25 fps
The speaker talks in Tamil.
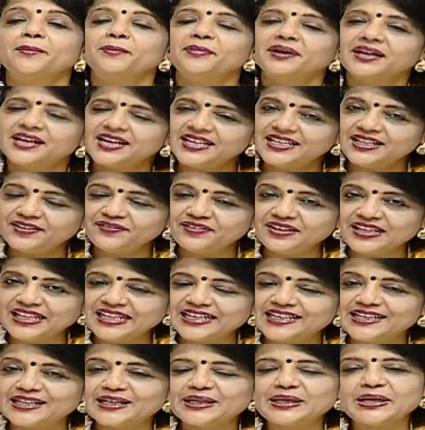மெகா டிவி
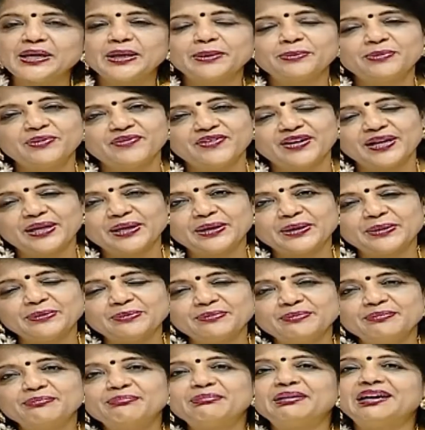நேர்களுக்கு அன்பு
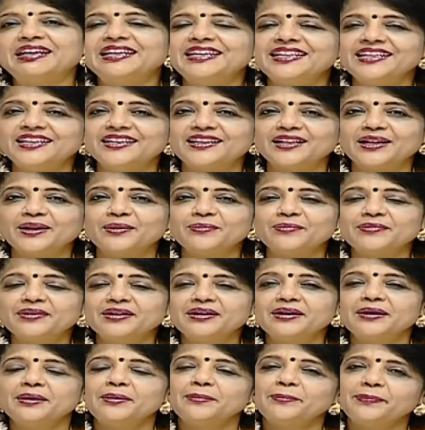வணக்கம் மகளிர் நலம்
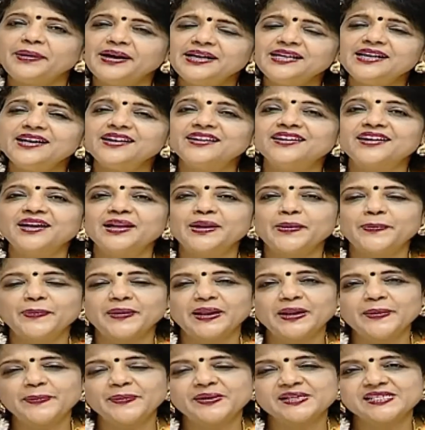பெண்களுக்கான
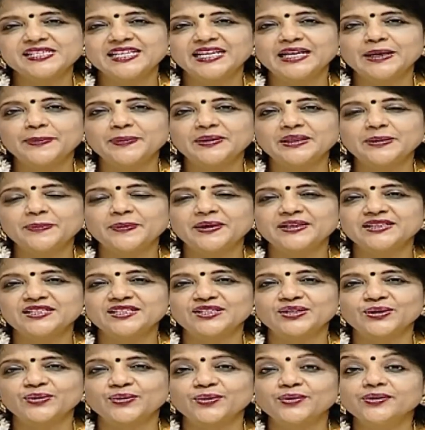பல பிரச்சனைகளை பற்றி
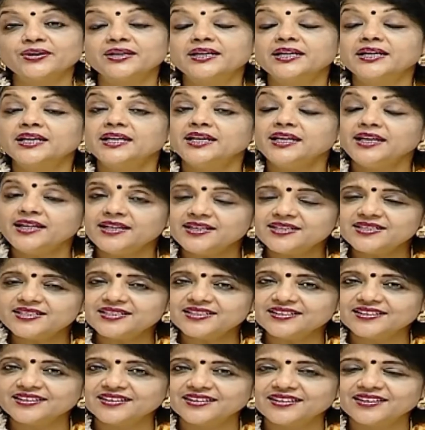பார்த்துட்ருக்கோம்
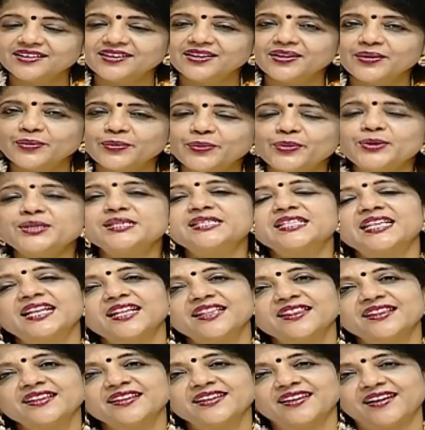இன்று ஒரு
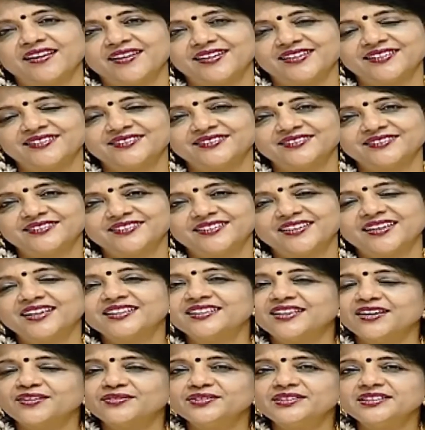சிறந்த நாள்
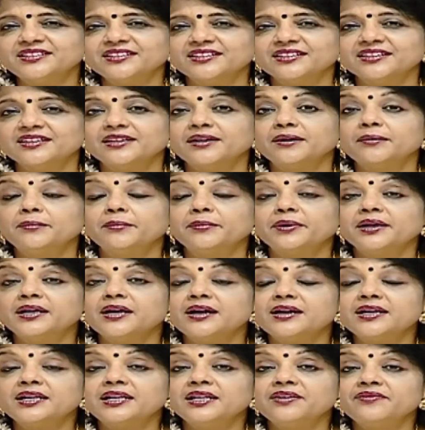அதாவது
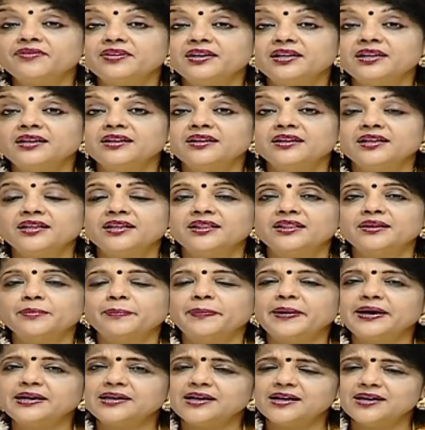மெகா டிவியில் இந்த
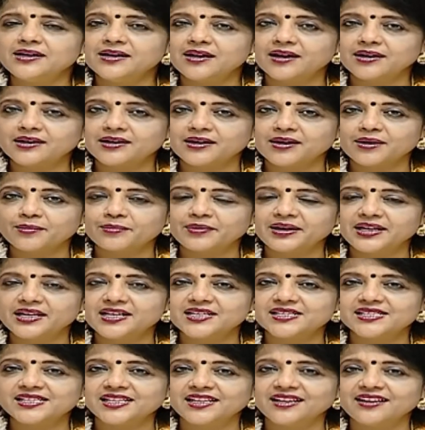பெண்கள் டாட் காம்
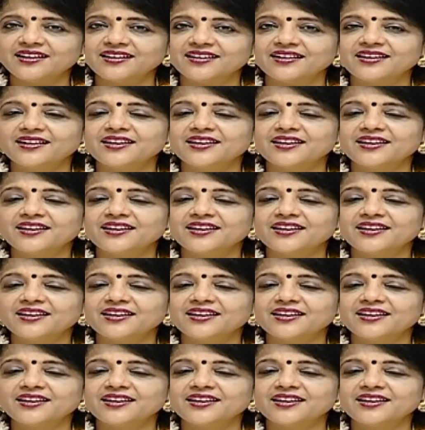நிகழ்ச்சியில்